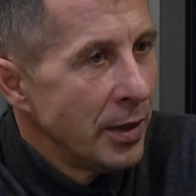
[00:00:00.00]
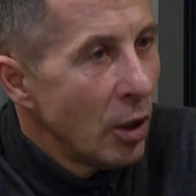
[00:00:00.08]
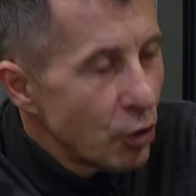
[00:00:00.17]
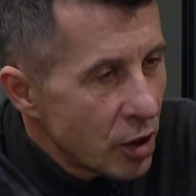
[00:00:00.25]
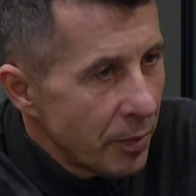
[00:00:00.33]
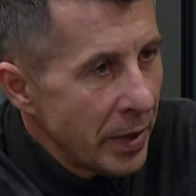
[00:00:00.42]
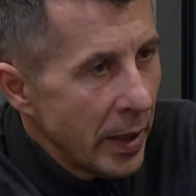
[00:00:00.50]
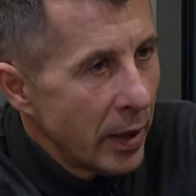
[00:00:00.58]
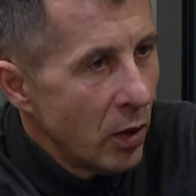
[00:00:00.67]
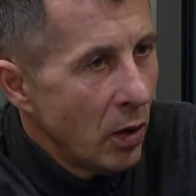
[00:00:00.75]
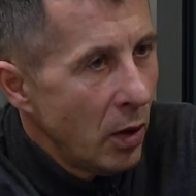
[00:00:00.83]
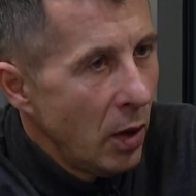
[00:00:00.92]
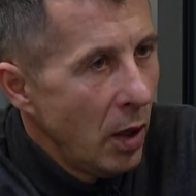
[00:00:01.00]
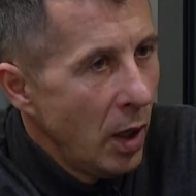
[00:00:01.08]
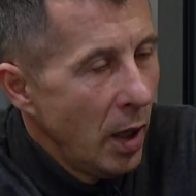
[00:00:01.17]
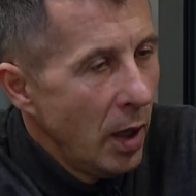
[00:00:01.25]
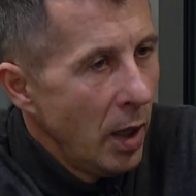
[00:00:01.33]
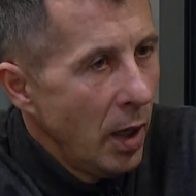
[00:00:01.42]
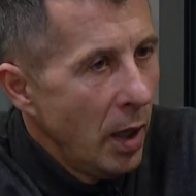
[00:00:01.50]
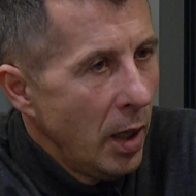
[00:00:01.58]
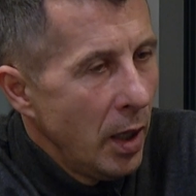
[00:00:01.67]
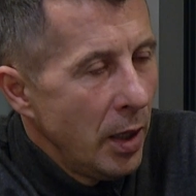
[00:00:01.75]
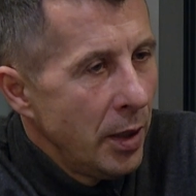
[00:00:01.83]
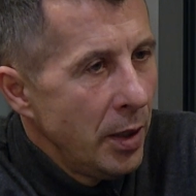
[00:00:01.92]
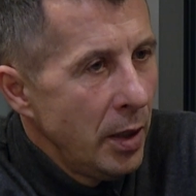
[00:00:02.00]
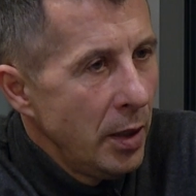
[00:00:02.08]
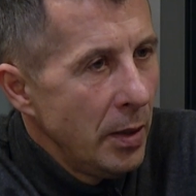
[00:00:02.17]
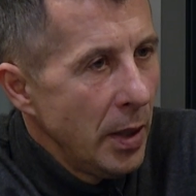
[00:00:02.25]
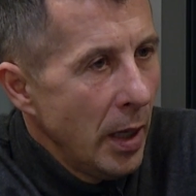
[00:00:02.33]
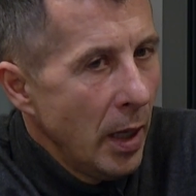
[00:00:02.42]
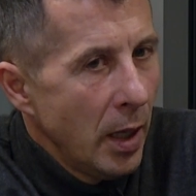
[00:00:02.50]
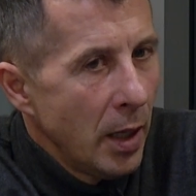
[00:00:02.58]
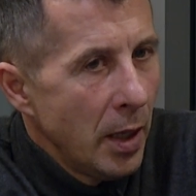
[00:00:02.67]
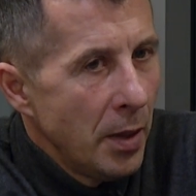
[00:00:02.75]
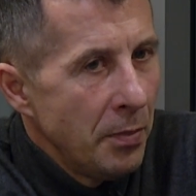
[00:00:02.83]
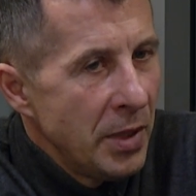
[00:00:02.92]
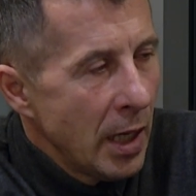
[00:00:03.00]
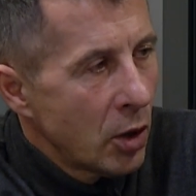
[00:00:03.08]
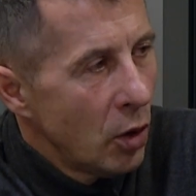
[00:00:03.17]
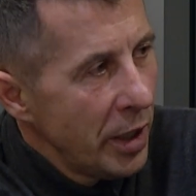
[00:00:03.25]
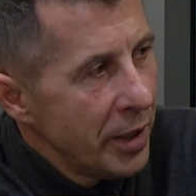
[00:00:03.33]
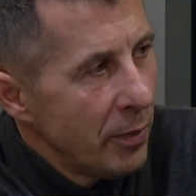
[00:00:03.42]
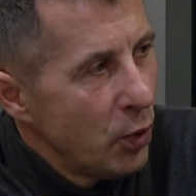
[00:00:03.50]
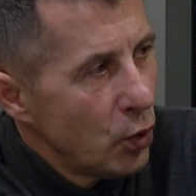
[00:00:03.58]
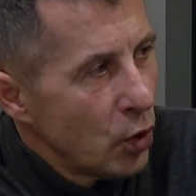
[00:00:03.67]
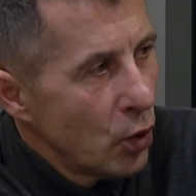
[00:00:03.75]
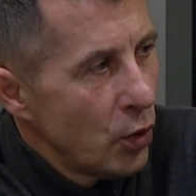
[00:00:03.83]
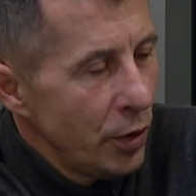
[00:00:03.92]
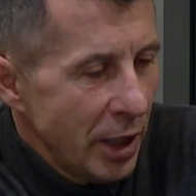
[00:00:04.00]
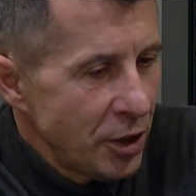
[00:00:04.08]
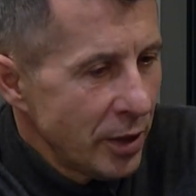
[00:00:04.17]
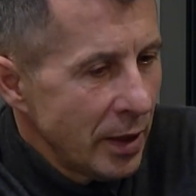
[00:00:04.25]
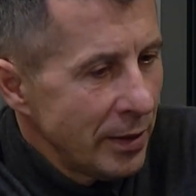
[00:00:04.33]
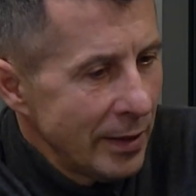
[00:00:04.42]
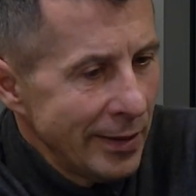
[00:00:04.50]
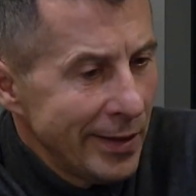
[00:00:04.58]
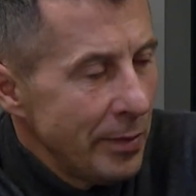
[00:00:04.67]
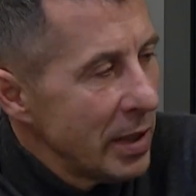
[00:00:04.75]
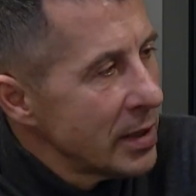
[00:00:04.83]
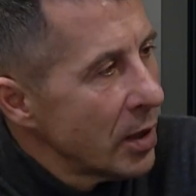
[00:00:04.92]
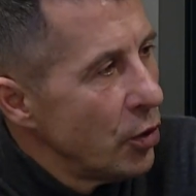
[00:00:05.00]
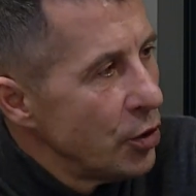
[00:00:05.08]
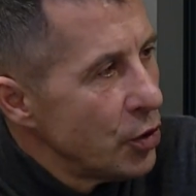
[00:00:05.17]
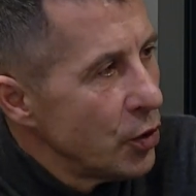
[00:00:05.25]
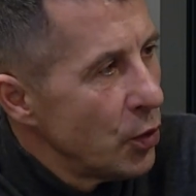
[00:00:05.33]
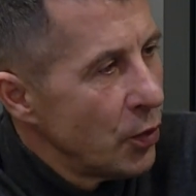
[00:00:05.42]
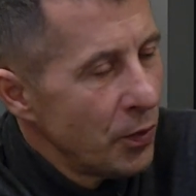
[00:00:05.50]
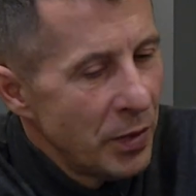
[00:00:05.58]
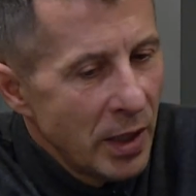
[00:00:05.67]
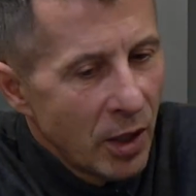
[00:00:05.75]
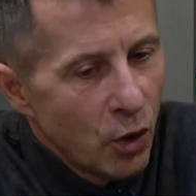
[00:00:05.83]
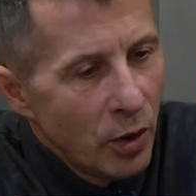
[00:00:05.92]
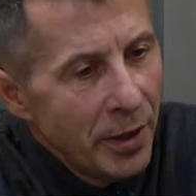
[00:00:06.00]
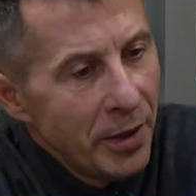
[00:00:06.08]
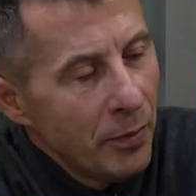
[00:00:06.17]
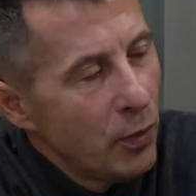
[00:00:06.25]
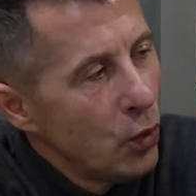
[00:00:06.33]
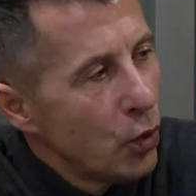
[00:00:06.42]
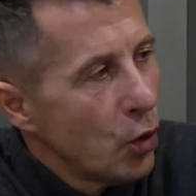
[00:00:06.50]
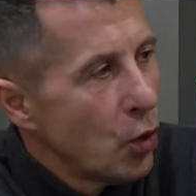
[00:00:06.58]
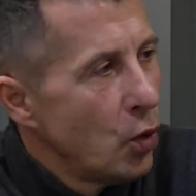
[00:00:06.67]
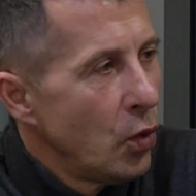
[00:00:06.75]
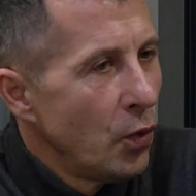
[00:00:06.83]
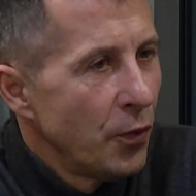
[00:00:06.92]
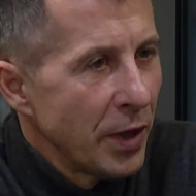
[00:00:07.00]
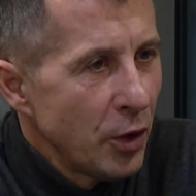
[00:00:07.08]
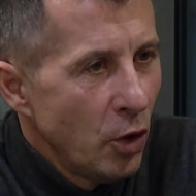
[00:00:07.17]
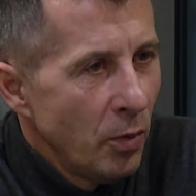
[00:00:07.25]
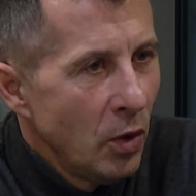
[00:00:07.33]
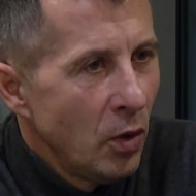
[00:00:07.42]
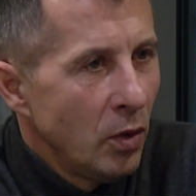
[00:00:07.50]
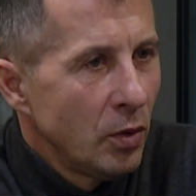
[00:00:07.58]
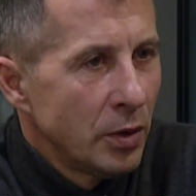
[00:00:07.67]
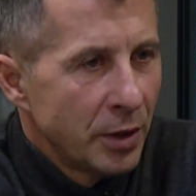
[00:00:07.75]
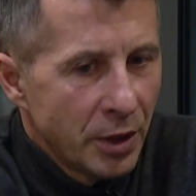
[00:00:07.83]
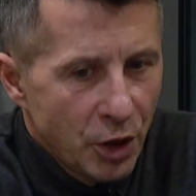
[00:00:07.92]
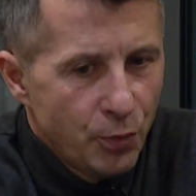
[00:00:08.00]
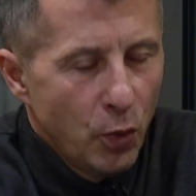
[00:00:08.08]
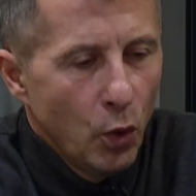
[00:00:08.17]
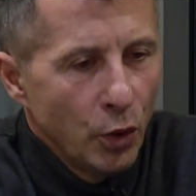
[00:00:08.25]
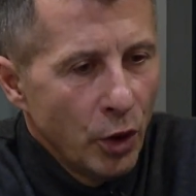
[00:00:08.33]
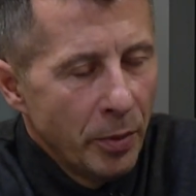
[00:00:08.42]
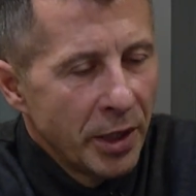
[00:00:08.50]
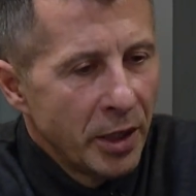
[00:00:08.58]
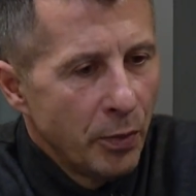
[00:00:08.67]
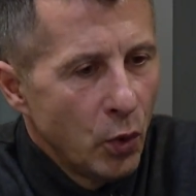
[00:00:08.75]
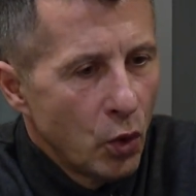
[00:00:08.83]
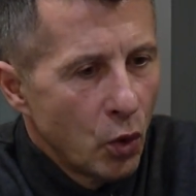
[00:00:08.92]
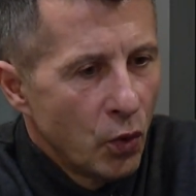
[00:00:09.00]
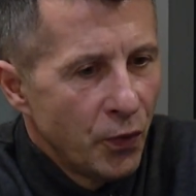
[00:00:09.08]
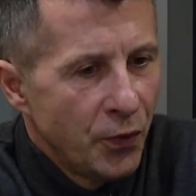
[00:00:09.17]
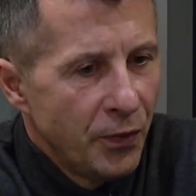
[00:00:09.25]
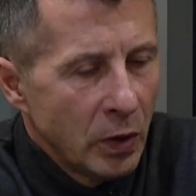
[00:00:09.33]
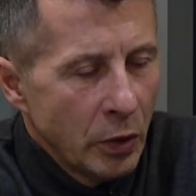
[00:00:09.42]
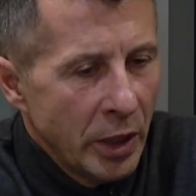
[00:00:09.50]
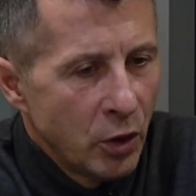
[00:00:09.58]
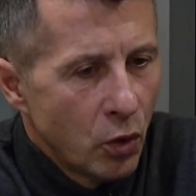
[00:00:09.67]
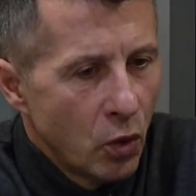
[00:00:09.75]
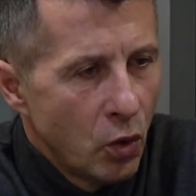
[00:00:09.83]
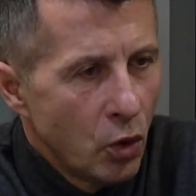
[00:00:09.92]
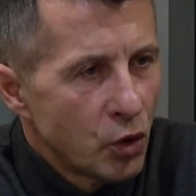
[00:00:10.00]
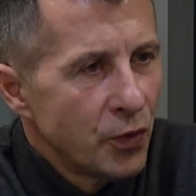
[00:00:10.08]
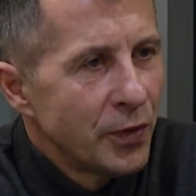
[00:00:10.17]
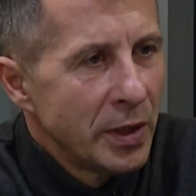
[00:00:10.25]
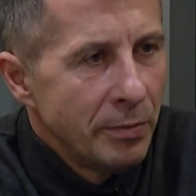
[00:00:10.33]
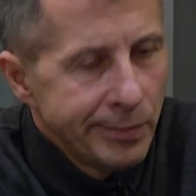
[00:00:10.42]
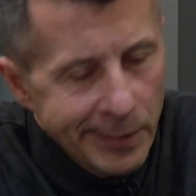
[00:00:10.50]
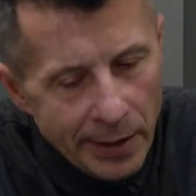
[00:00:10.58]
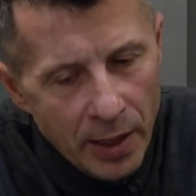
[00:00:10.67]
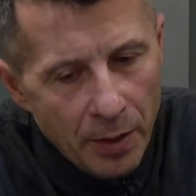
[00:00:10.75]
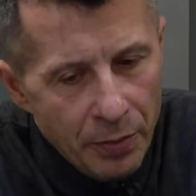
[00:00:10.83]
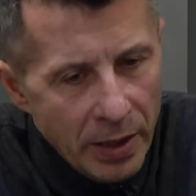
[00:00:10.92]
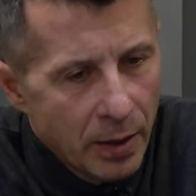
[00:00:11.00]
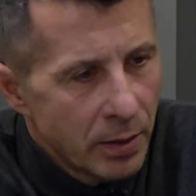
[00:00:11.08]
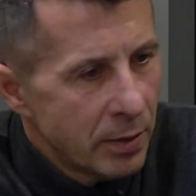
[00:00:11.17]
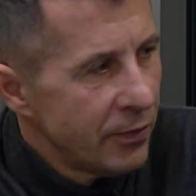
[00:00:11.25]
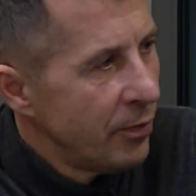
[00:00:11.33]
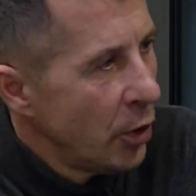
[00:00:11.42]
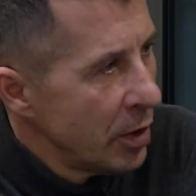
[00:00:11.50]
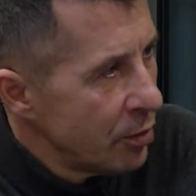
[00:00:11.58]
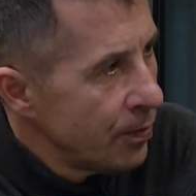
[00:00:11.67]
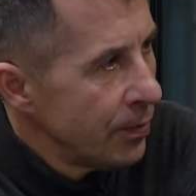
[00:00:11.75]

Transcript: Na odczepnego. I mija kolejne pół roku i tak się ten, ten temat zakończył. Mija kolejne pół roku, wiadomo, też było dobre te pół roku w wykonaniu ruchu chorzu, w tym ten happy end w moim